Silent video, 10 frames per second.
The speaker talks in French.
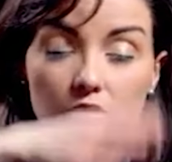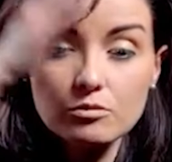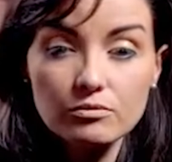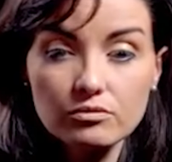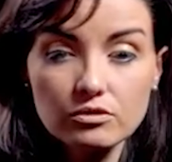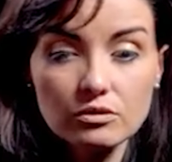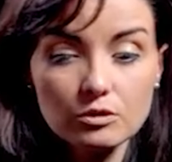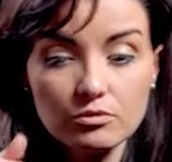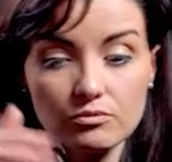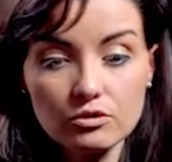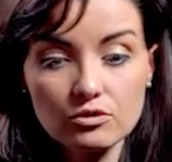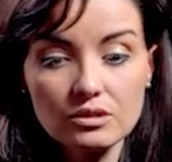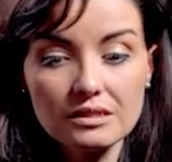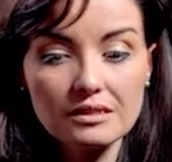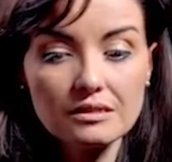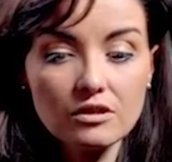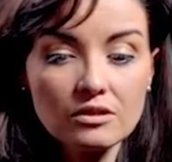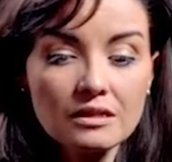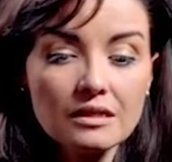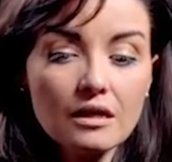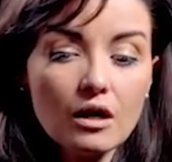je, peux vous en, donner des tonnes,